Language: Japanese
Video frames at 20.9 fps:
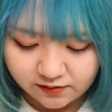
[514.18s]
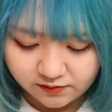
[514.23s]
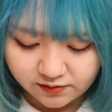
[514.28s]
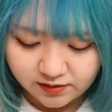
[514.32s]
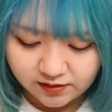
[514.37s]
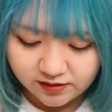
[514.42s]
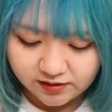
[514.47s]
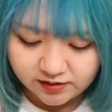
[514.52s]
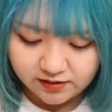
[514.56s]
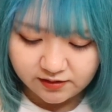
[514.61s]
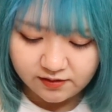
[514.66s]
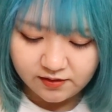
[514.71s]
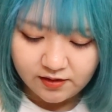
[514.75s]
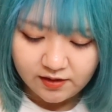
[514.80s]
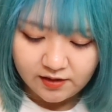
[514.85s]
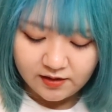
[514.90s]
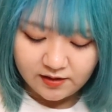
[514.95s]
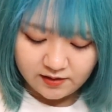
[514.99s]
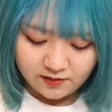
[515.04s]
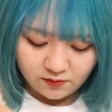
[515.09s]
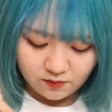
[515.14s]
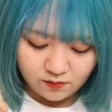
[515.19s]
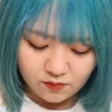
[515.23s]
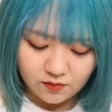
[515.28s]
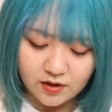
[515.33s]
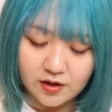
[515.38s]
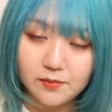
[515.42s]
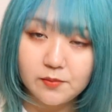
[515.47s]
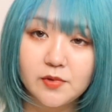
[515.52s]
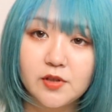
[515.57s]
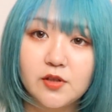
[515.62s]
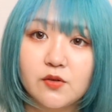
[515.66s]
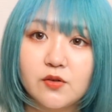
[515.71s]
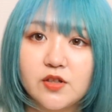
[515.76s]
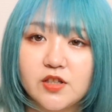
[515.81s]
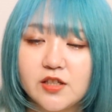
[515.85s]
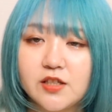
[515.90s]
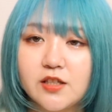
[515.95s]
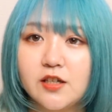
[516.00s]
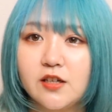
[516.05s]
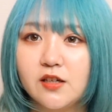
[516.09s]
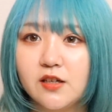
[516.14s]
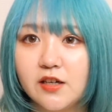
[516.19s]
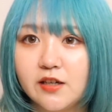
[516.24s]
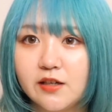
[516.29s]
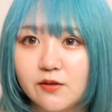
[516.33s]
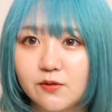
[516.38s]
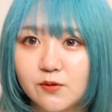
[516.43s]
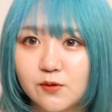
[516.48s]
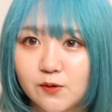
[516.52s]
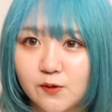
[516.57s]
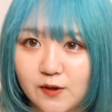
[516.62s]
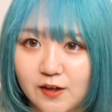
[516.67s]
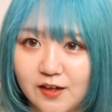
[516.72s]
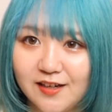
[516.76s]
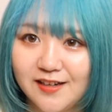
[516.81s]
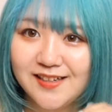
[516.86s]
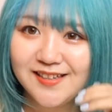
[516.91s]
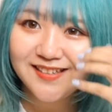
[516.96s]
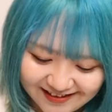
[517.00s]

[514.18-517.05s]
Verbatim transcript: ラクターじゃん？狼とかさ、ライオンとか。